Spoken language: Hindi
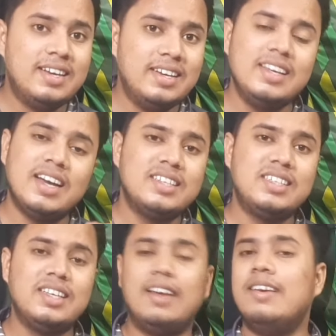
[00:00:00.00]

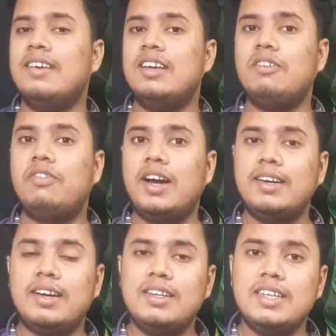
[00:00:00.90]
नियाजी हैं
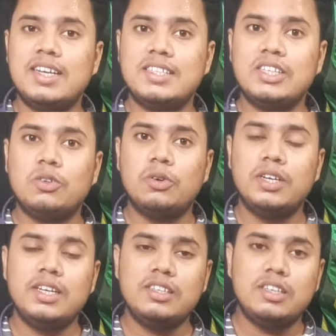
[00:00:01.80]
इरफान खान नियाजी
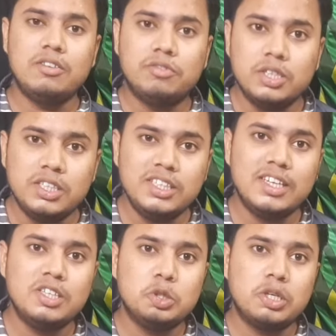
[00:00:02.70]
कौन है ये वही
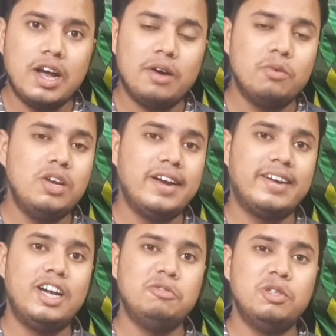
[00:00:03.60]
हैं जो काकुल
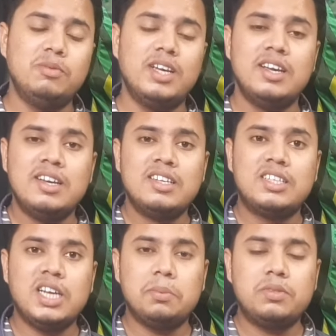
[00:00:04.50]
अकेडमी में
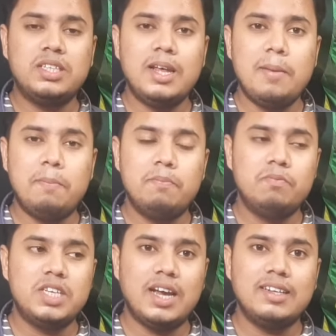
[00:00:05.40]
सबसे
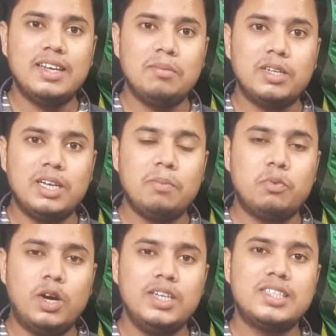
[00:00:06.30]
ज़्यादा मतलब
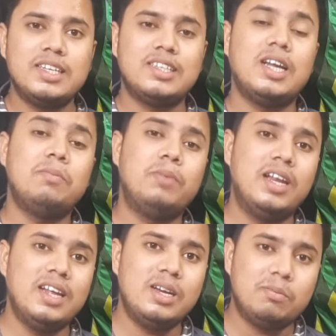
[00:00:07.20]
पॉइंट्स के साथ
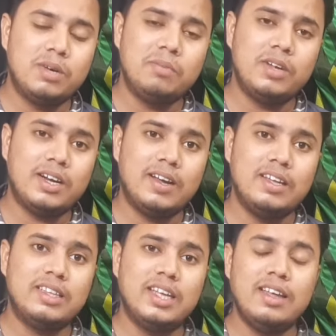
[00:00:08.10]
पहले नंबर पर
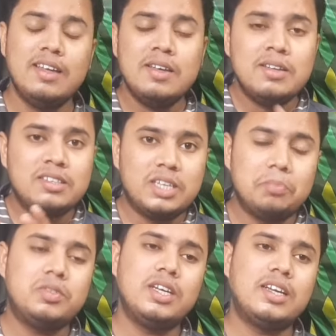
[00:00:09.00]
आए थे
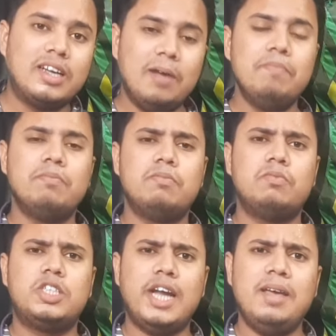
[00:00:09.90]
सबसे कम
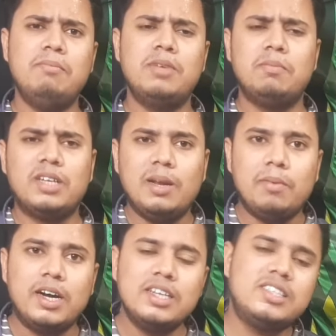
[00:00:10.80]
टाइम में
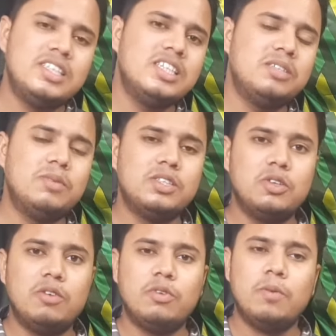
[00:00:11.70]
मतलब हर चीज़ में जो
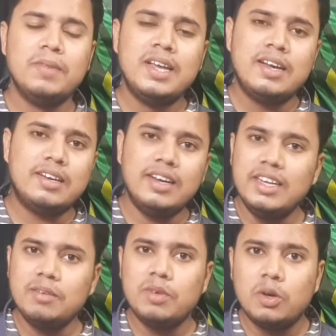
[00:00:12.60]
है वो
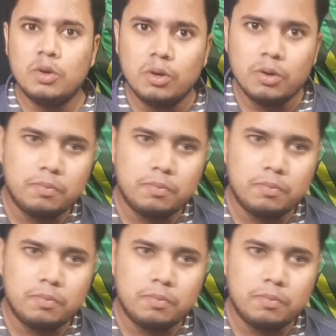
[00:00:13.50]
रनिंग में हो